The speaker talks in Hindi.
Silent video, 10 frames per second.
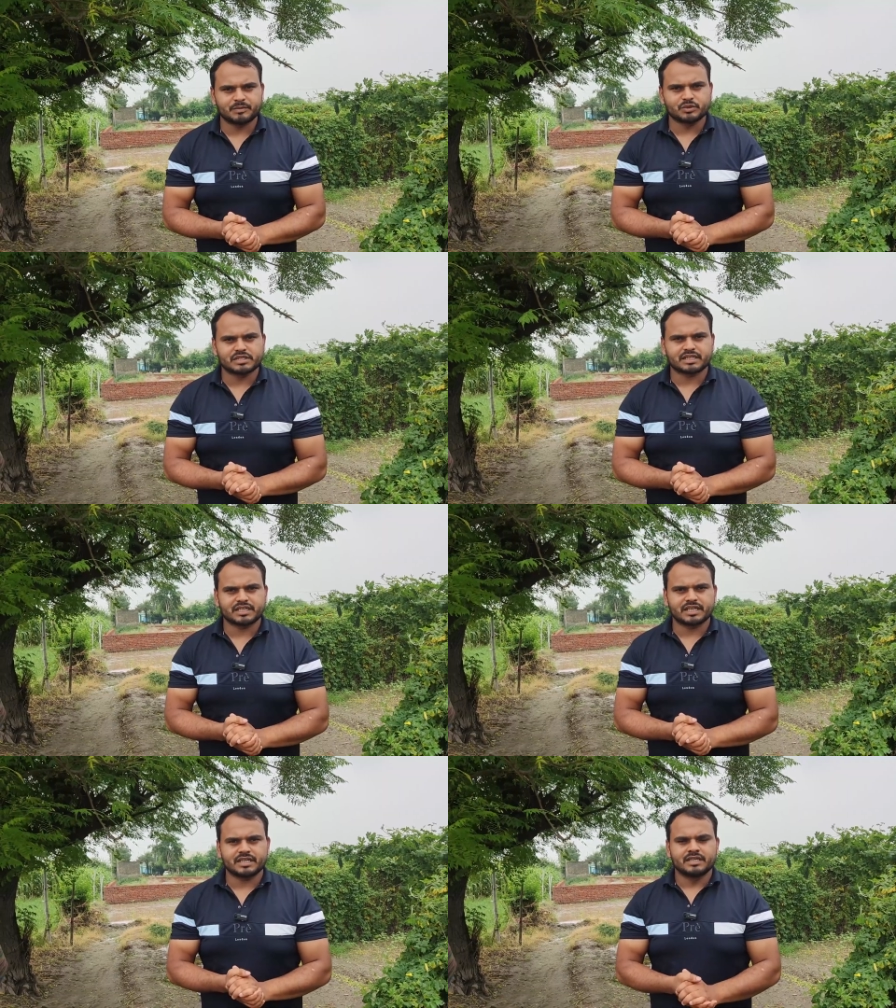में पूछ
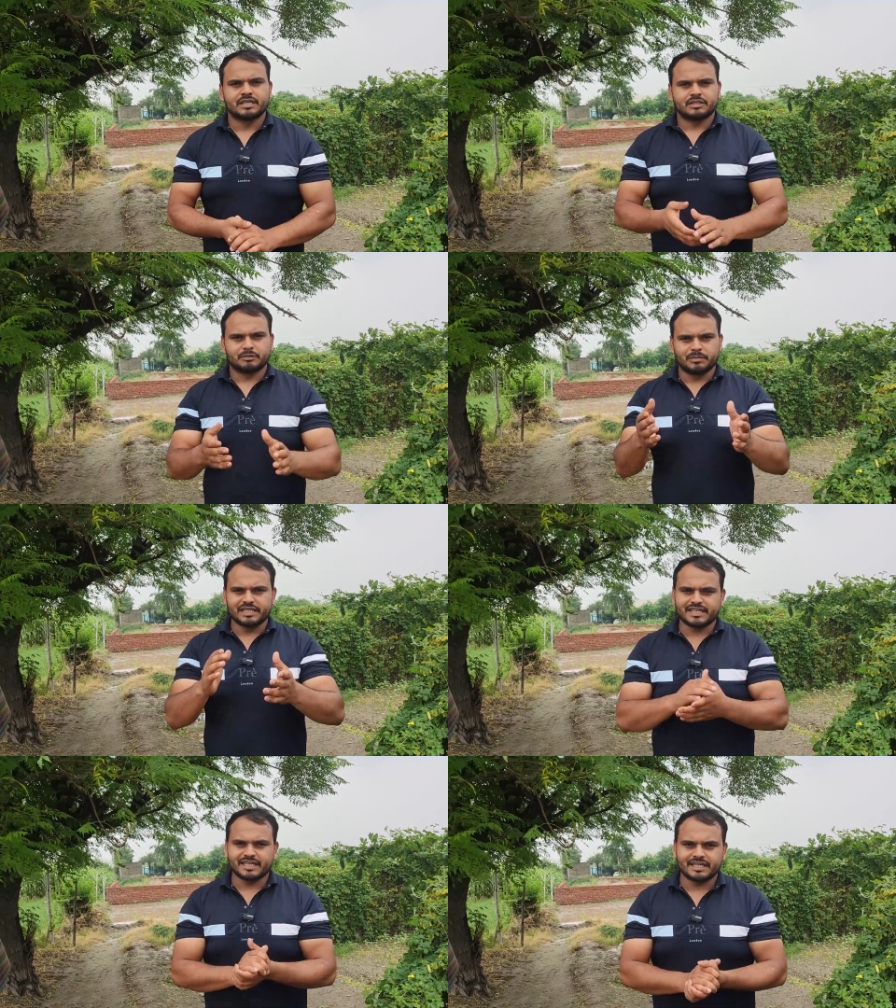सकते हैं तो
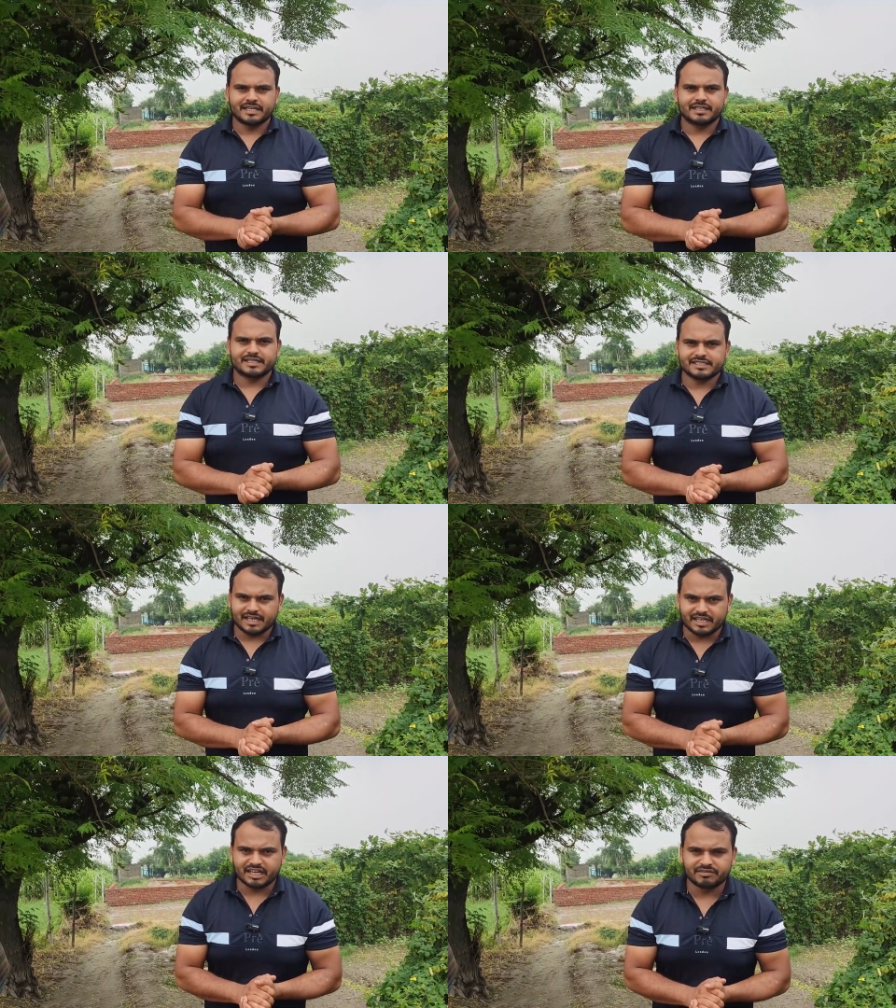मिलते हैं
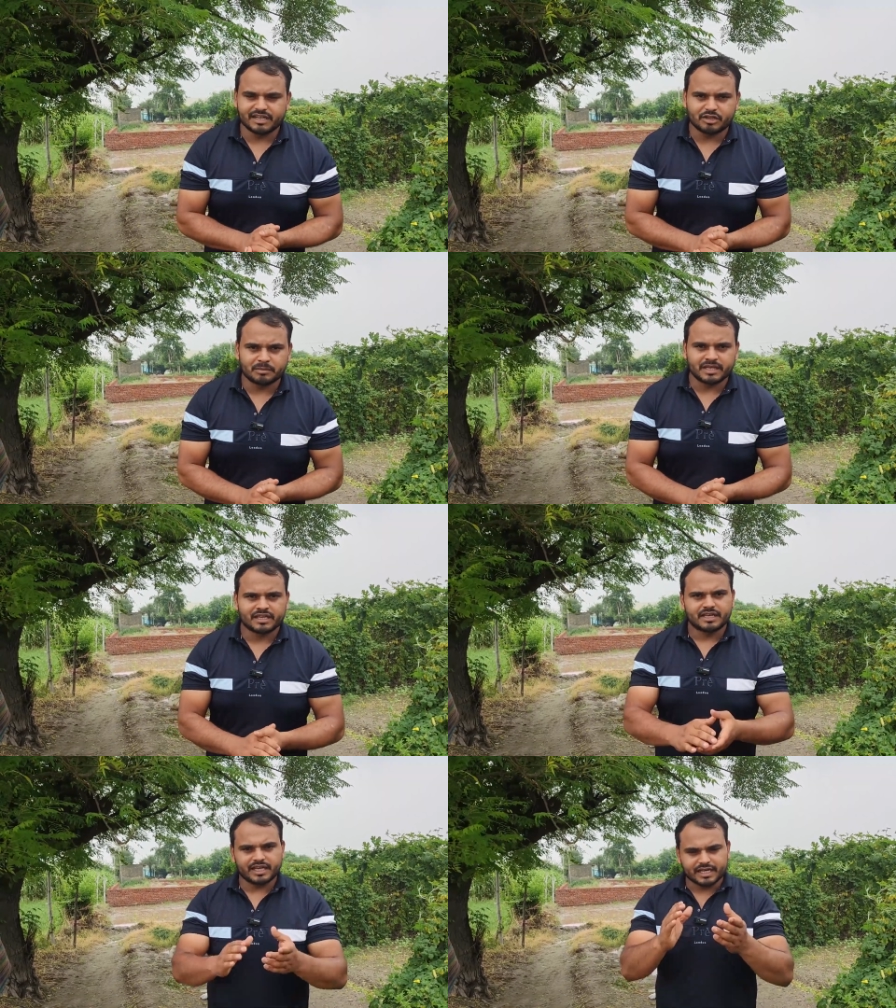किसी अन्य वीडियो
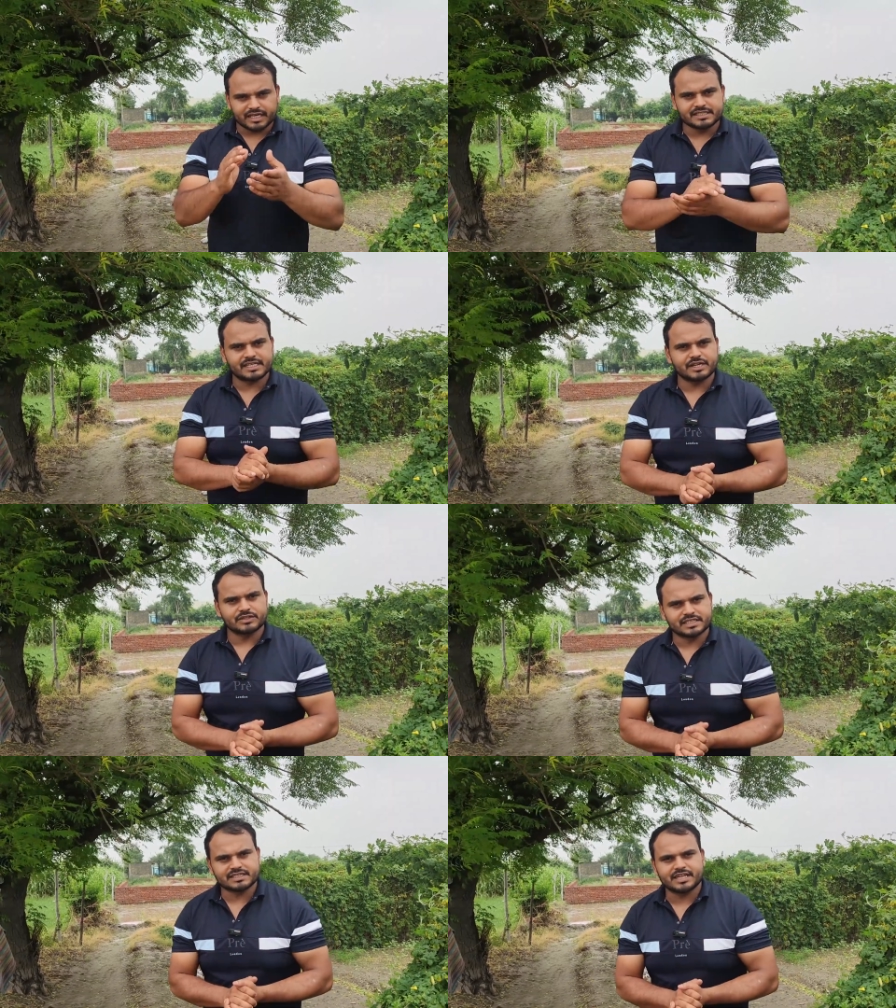में एक अच्छी
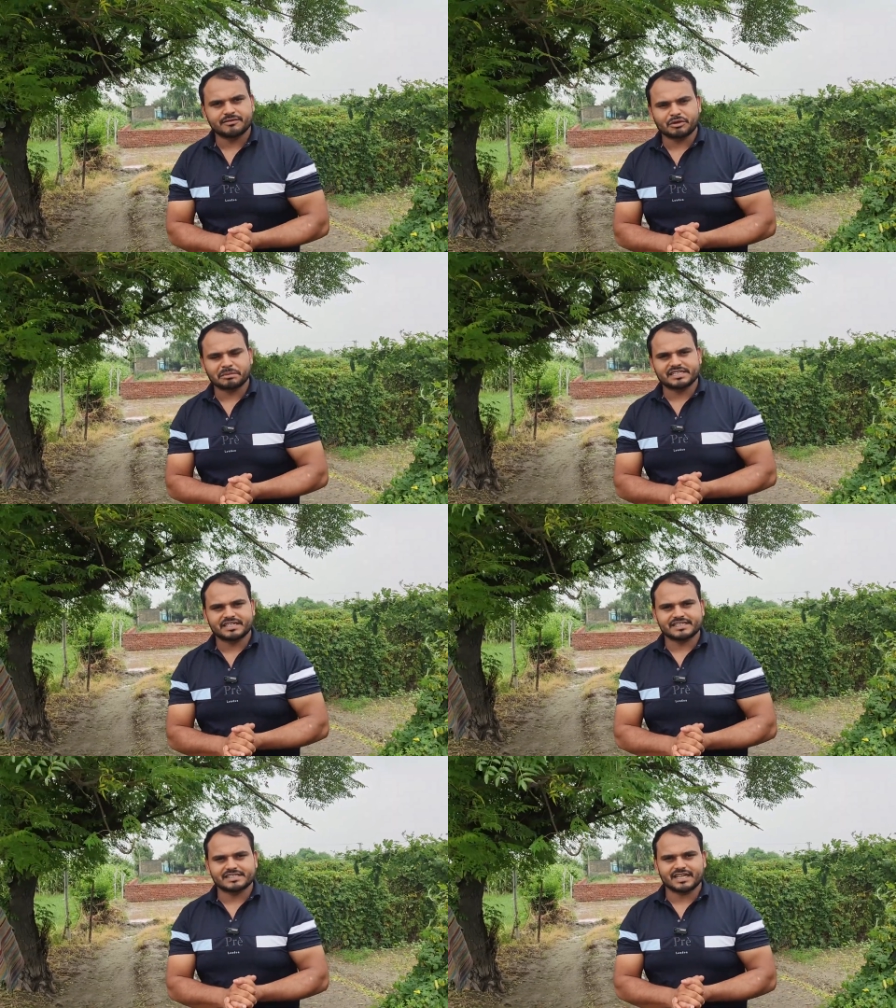और सच्ची
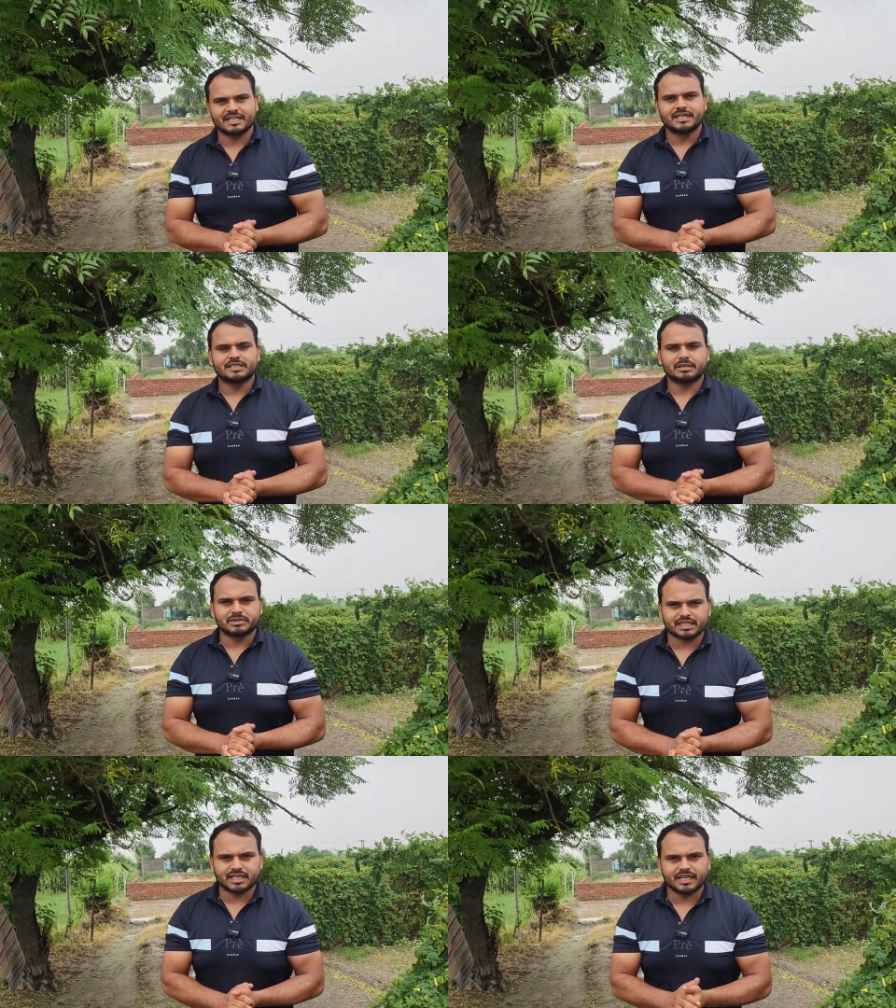इन्फॉर्मेशन के साथ
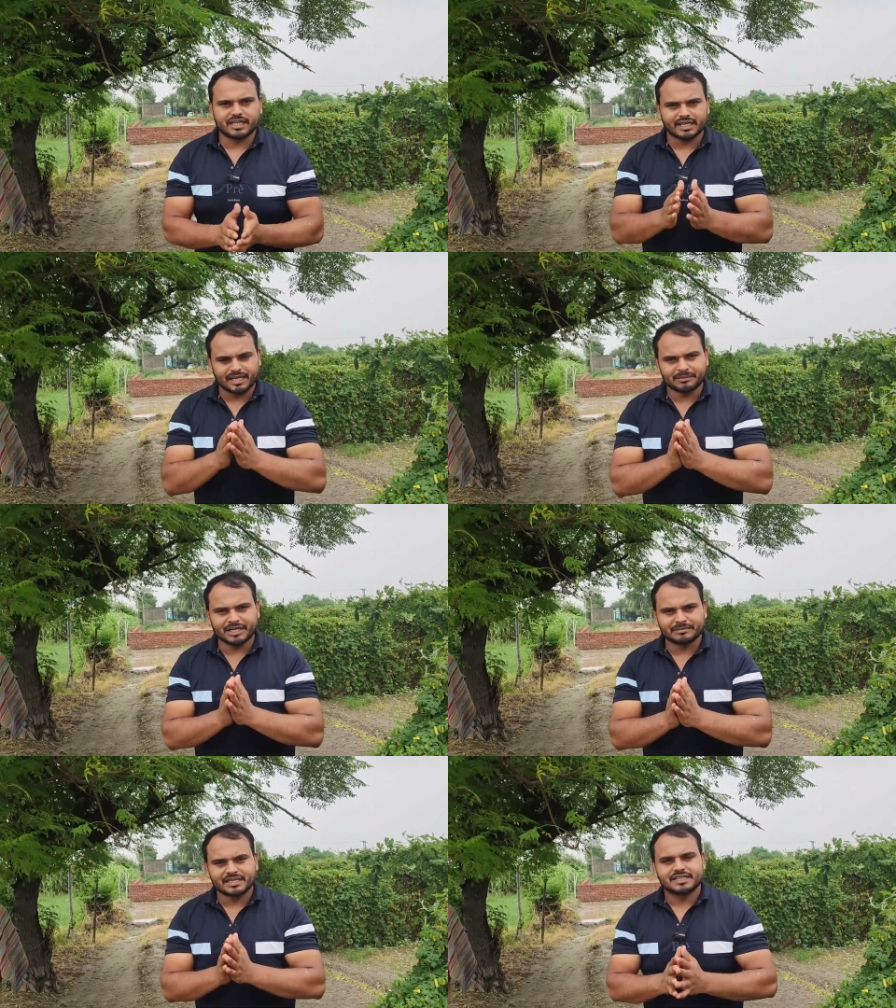तब तक के लिए राम
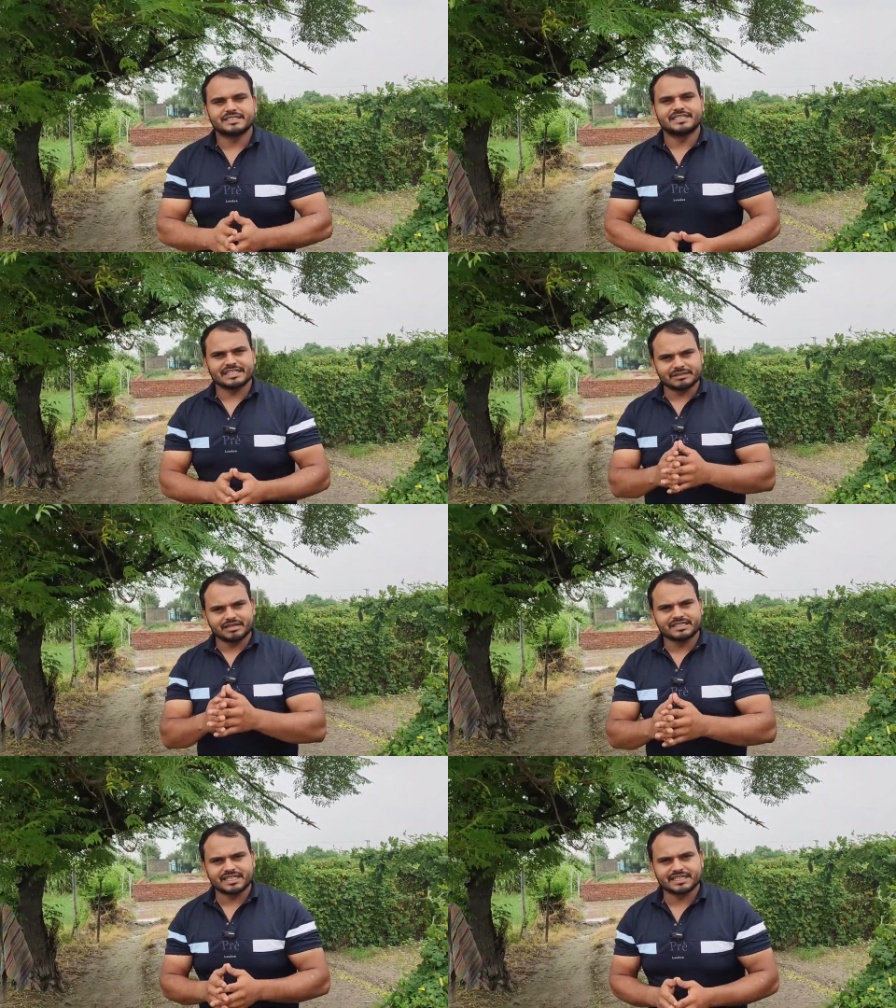राम जय
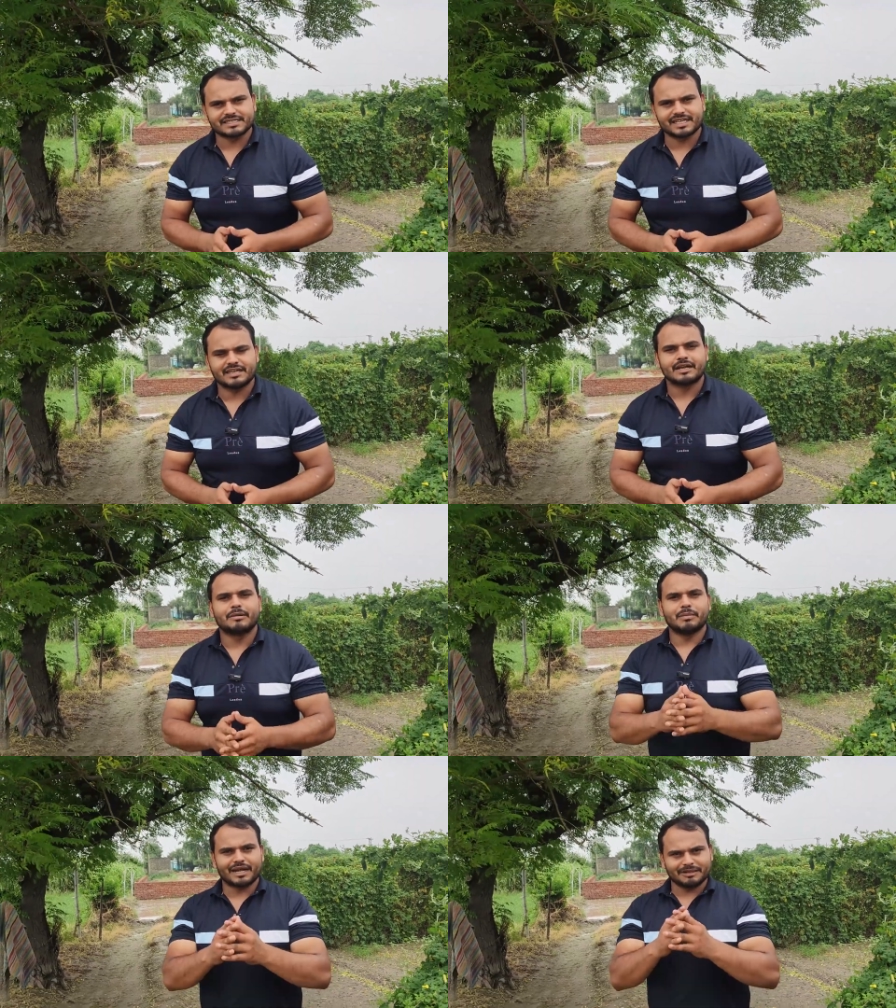जवान जय किसान
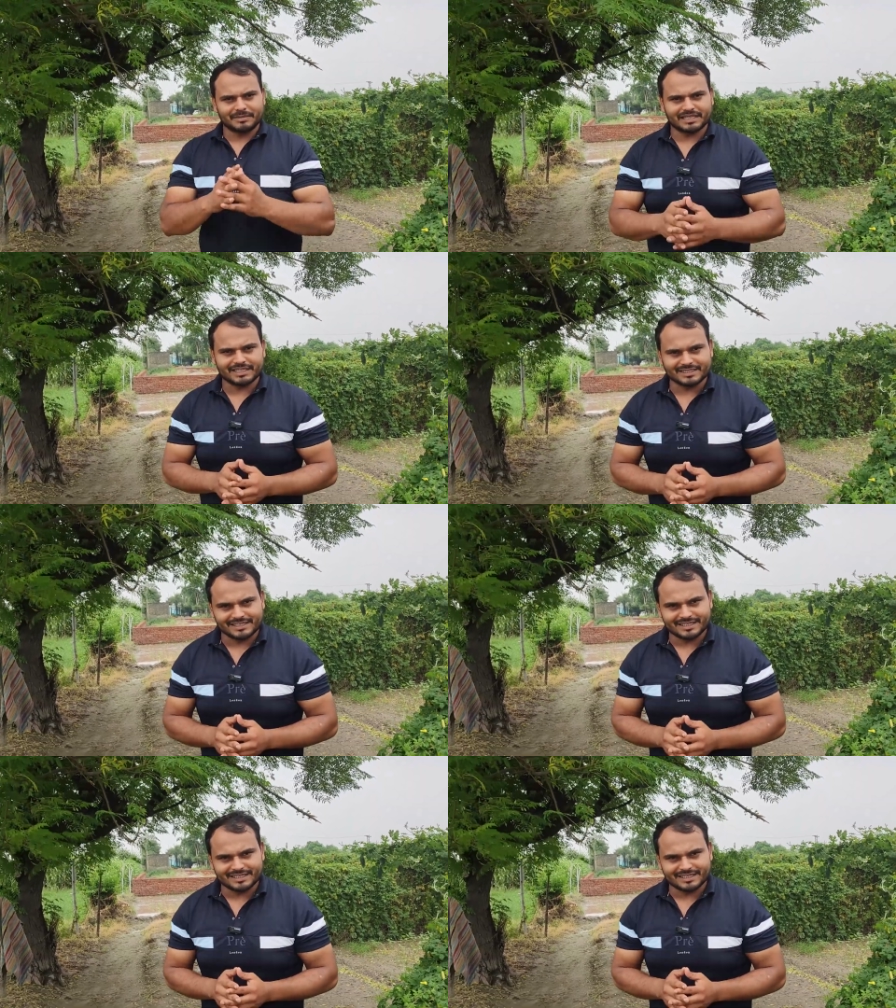भारत माता की